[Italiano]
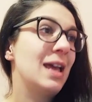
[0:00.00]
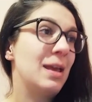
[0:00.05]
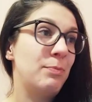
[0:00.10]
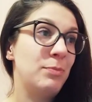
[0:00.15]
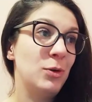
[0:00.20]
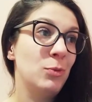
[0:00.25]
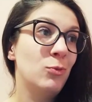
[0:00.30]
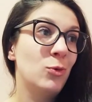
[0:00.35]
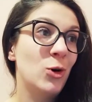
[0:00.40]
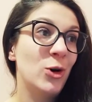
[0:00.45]
e
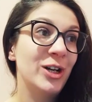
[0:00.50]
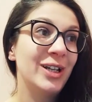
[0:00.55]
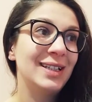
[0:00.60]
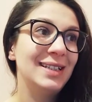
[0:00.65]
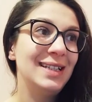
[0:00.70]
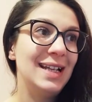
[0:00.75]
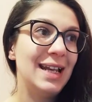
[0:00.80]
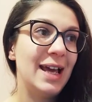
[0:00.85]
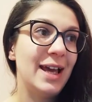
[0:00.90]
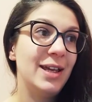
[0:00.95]
più buona
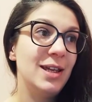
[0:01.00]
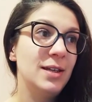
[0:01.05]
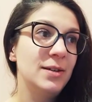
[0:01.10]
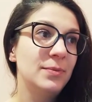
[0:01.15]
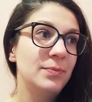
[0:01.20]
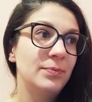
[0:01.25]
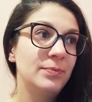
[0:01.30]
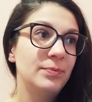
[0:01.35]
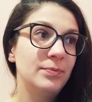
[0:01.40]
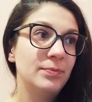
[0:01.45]
di lei.
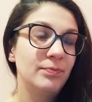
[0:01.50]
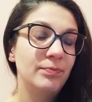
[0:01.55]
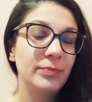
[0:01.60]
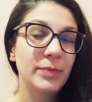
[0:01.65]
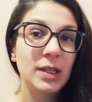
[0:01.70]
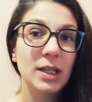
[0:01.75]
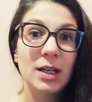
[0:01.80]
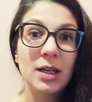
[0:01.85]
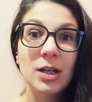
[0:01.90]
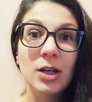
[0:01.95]

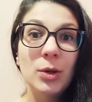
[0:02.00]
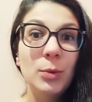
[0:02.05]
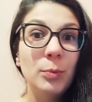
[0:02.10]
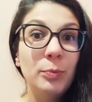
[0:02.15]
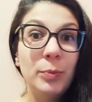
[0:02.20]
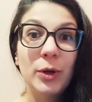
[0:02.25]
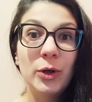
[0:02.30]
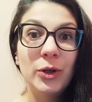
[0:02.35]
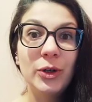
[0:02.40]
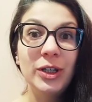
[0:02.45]

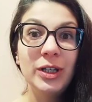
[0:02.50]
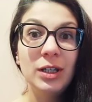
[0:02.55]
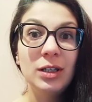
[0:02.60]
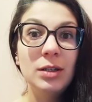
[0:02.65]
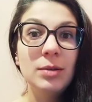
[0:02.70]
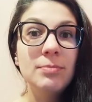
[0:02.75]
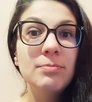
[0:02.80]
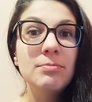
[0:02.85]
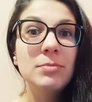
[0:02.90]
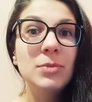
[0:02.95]
Poi
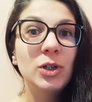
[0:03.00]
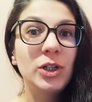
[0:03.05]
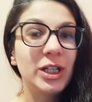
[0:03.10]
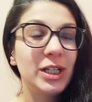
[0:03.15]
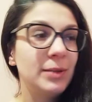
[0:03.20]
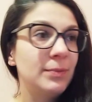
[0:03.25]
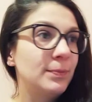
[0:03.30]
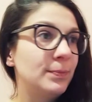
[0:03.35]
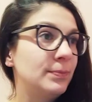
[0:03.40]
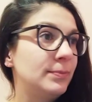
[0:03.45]

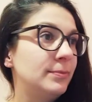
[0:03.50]
morì.